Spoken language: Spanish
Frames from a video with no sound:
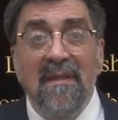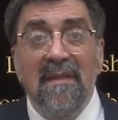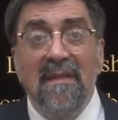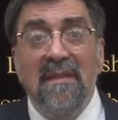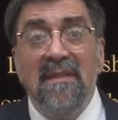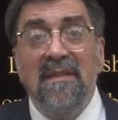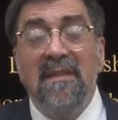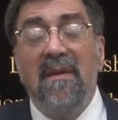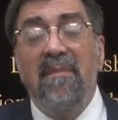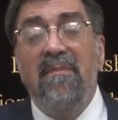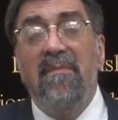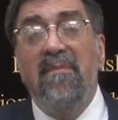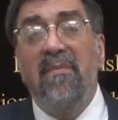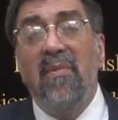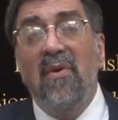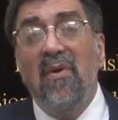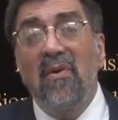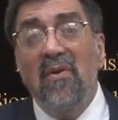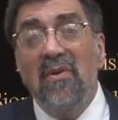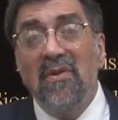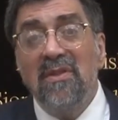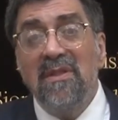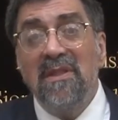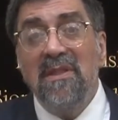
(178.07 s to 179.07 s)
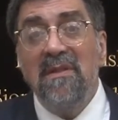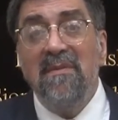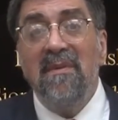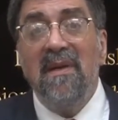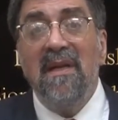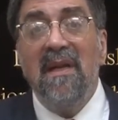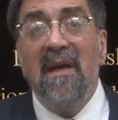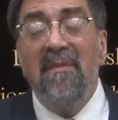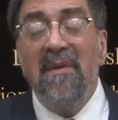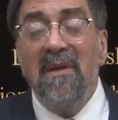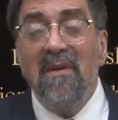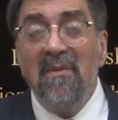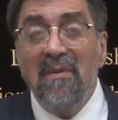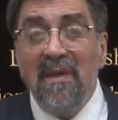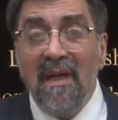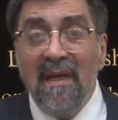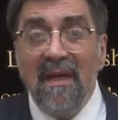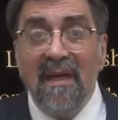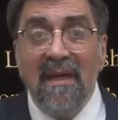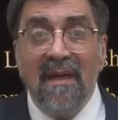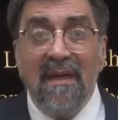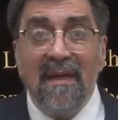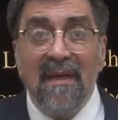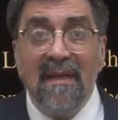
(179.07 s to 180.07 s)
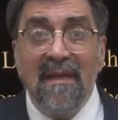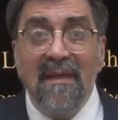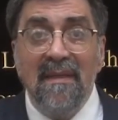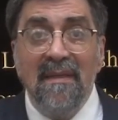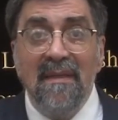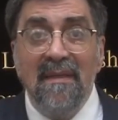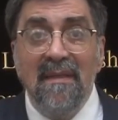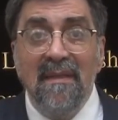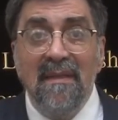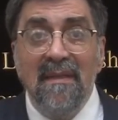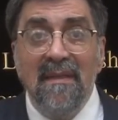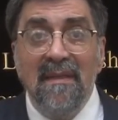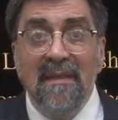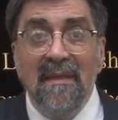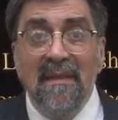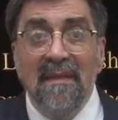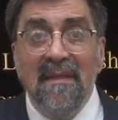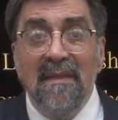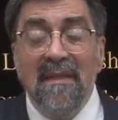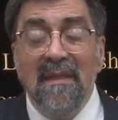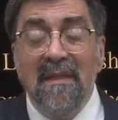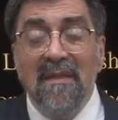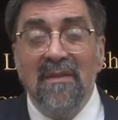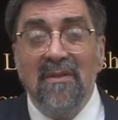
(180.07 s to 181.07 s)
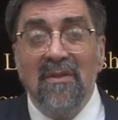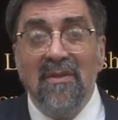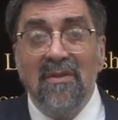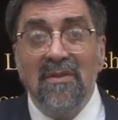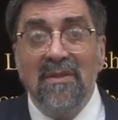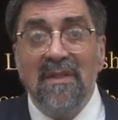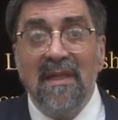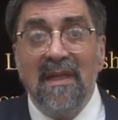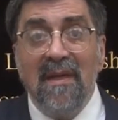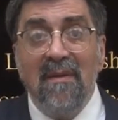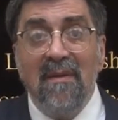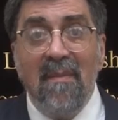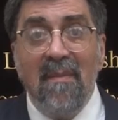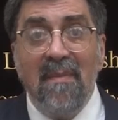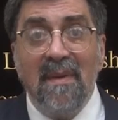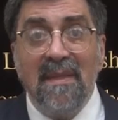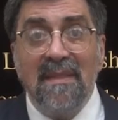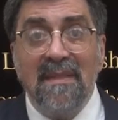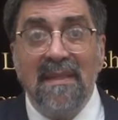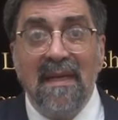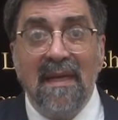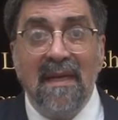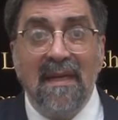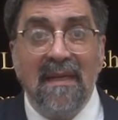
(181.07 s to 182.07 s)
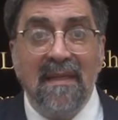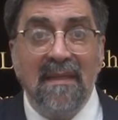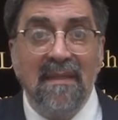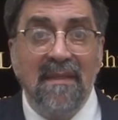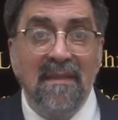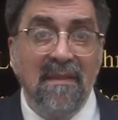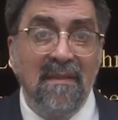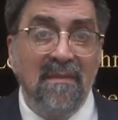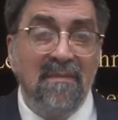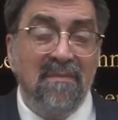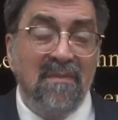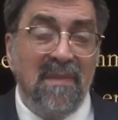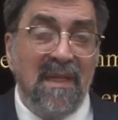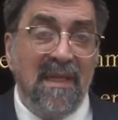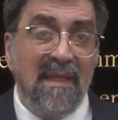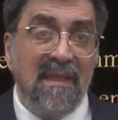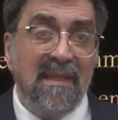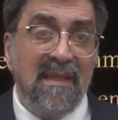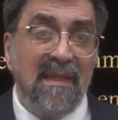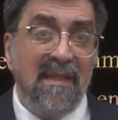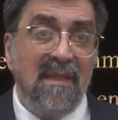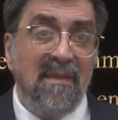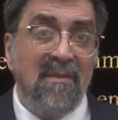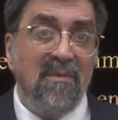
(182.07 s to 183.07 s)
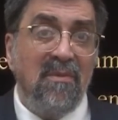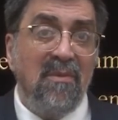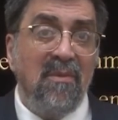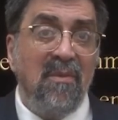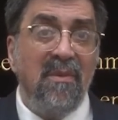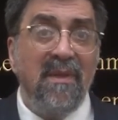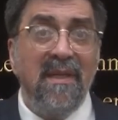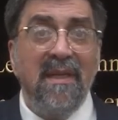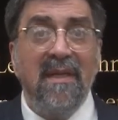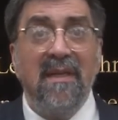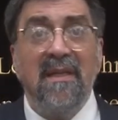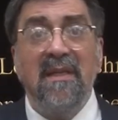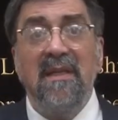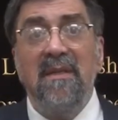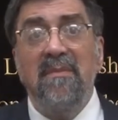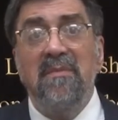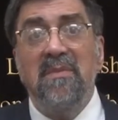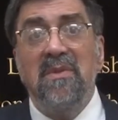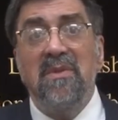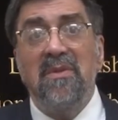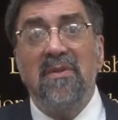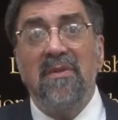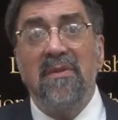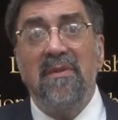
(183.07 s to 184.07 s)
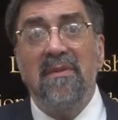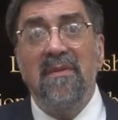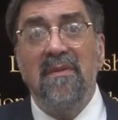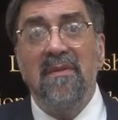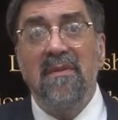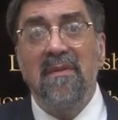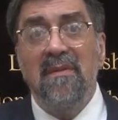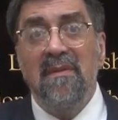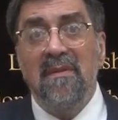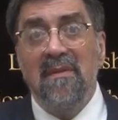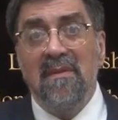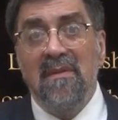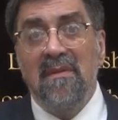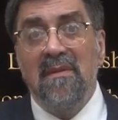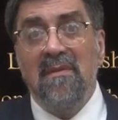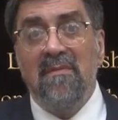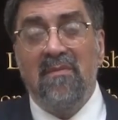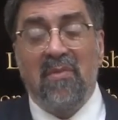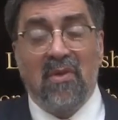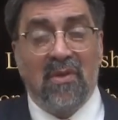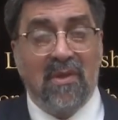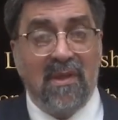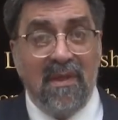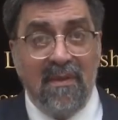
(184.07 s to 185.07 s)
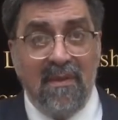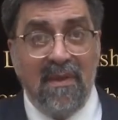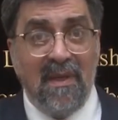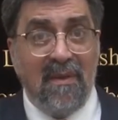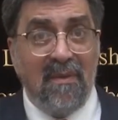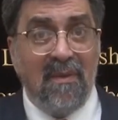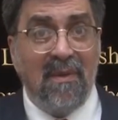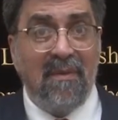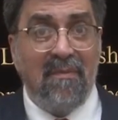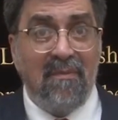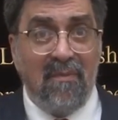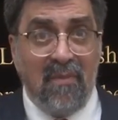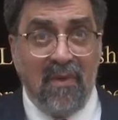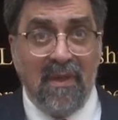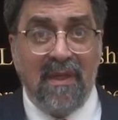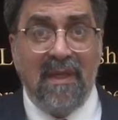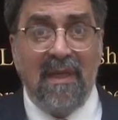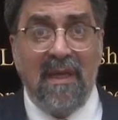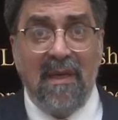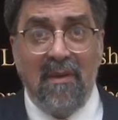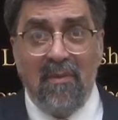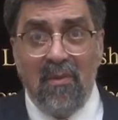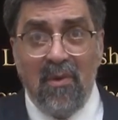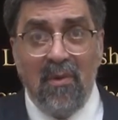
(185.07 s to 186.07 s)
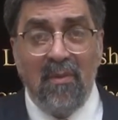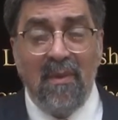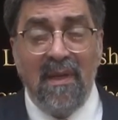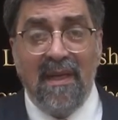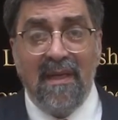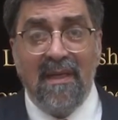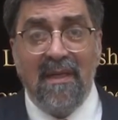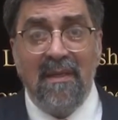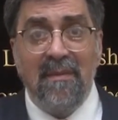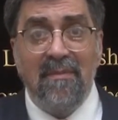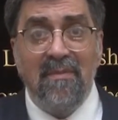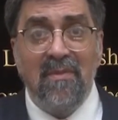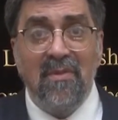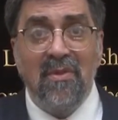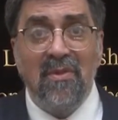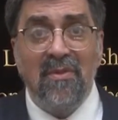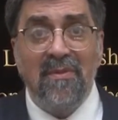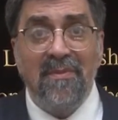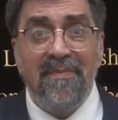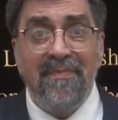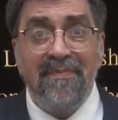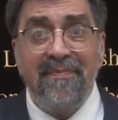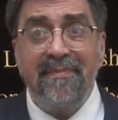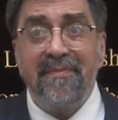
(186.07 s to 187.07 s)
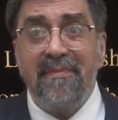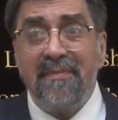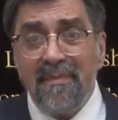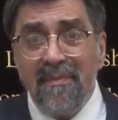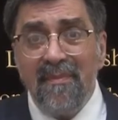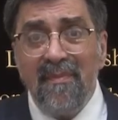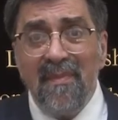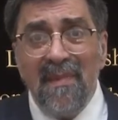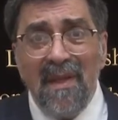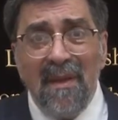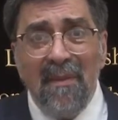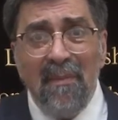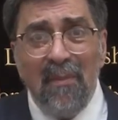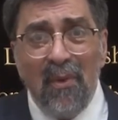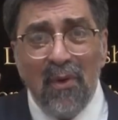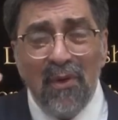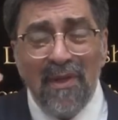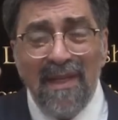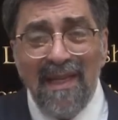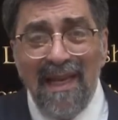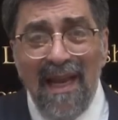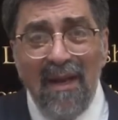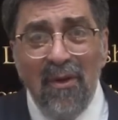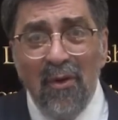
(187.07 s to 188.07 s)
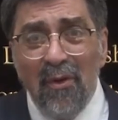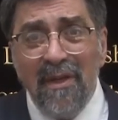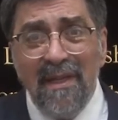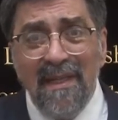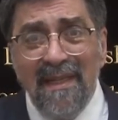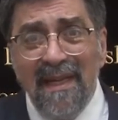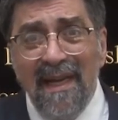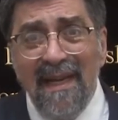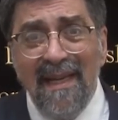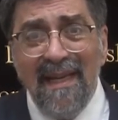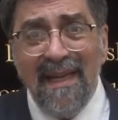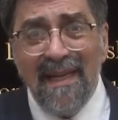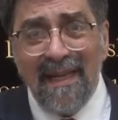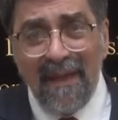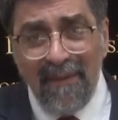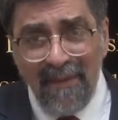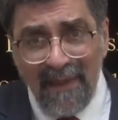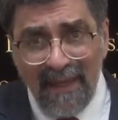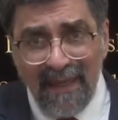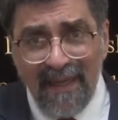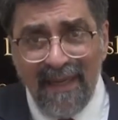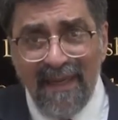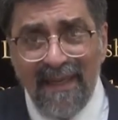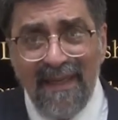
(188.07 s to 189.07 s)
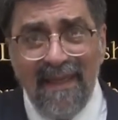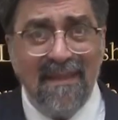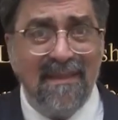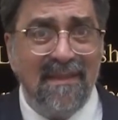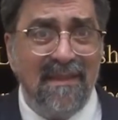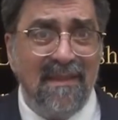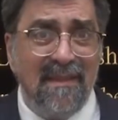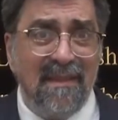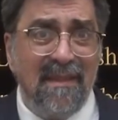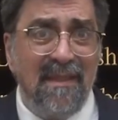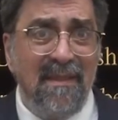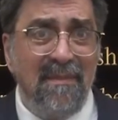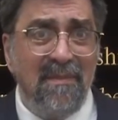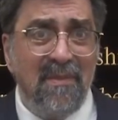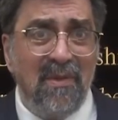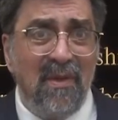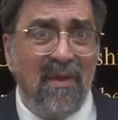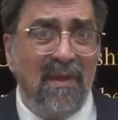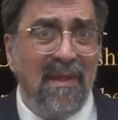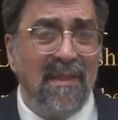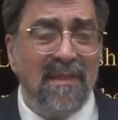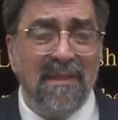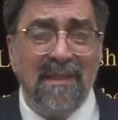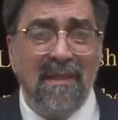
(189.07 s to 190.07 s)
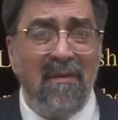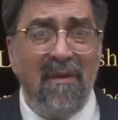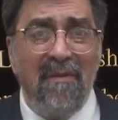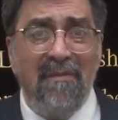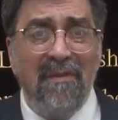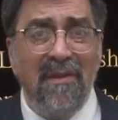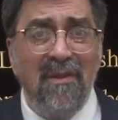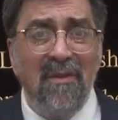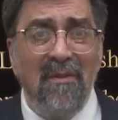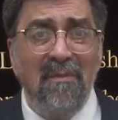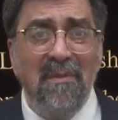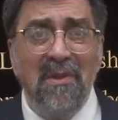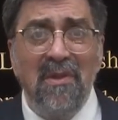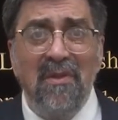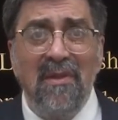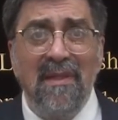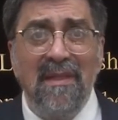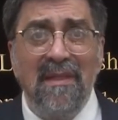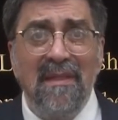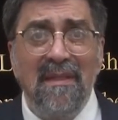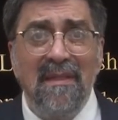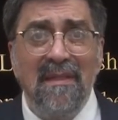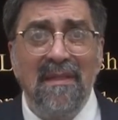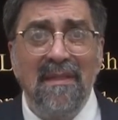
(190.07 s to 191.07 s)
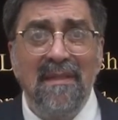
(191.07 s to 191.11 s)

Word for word: Dice, por si van a haber una guerra. Y entonces, a pasar? Van a querer volver a Egipto. ¿Por qué van a querer volver a Egipto? Porque la lógica era que había que quedarse en Egipto, ahora ya estaba fenómeno ahí.